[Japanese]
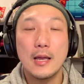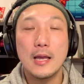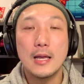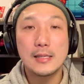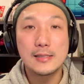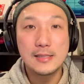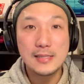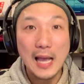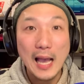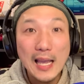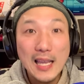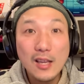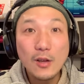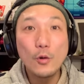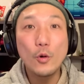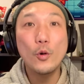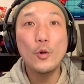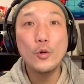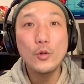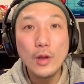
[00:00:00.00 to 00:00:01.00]
最
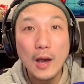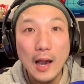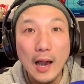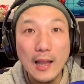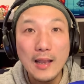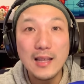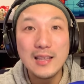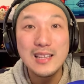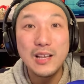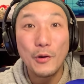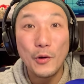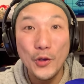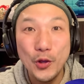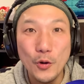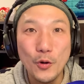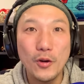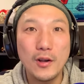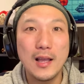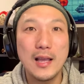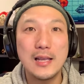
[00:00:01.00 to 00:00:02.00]
高のあなたを
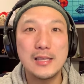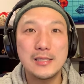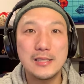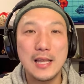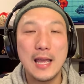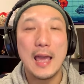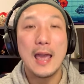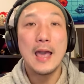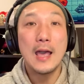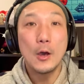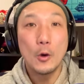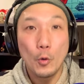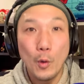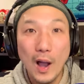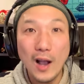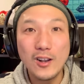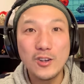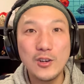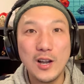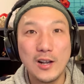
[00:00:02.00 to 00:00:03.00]
表現して、
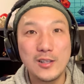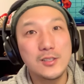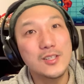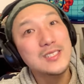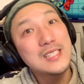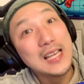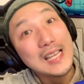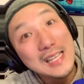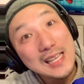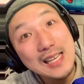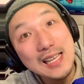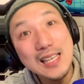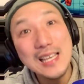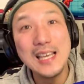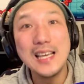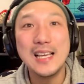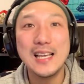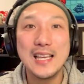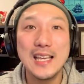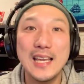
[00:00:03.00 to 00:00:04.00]
ワクワク、そして生
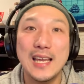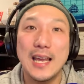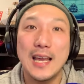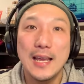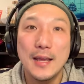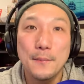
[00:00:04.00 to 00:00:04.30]
き生き、